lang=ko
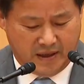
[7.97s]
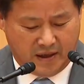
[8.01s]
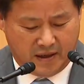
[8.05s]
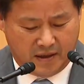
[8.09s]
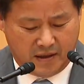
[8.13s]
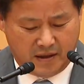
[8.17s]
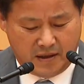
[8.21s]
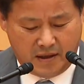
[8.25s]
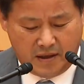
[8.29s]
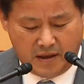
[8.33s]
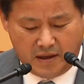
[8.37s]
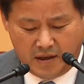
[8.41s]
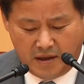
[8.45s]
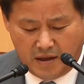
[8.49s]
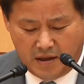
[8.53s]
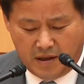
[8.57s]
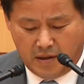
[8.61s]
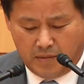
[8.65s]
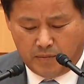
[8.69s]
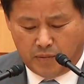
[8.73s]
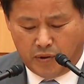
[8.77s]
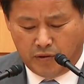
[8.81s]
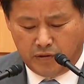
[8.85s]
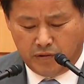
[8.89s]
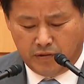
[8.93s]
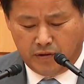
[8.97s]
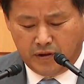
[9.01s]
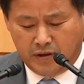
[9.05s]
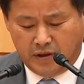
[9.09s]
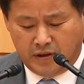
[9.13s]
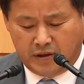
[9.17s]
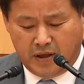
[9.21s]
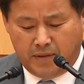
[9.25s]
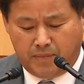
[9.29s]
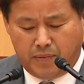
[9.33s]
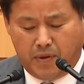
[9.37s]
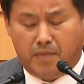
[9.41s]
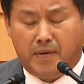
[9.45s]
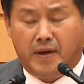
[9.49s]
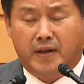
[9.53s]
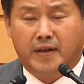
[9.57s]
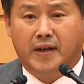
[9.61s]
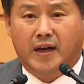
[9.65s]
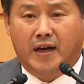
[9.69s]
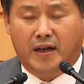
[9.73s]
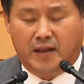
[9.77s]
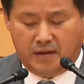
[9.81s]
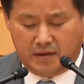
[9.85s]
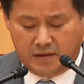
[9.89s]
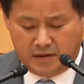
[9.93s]
공사를 제6차
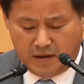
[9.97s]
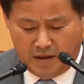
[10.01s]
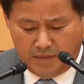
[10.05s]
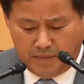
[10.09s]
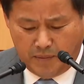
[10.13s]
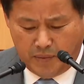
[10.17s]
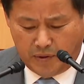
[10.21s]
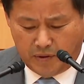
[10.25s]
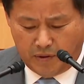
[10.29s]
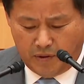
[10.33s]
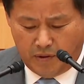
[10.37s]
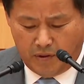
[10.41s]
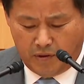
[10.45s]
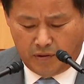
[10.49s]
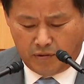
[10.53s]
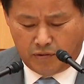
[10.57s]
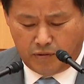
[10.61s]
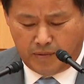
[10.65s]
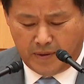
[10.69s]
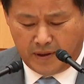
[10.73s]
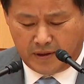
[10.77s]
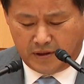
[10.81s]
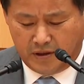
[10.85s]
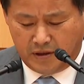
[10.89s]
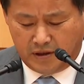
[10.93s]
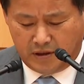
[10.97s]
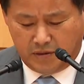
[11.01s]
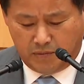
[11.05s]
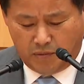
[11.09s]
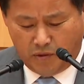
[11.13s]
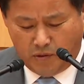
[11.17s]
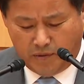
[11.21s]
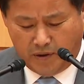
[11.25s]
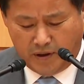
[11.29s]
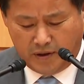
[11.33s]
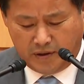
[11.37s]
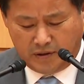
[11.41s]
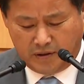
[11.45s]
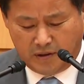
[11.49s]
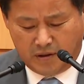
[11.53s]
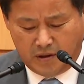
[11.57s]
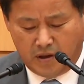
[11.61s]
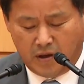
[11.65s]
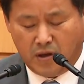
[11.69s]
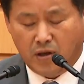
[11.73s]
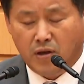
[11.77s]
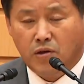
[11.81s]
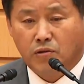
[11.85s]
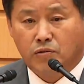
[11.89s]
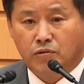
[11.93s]
국도 국지도 건설 계획에
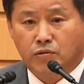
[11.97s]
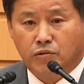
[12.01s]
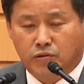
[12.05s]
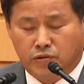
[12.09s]
반영할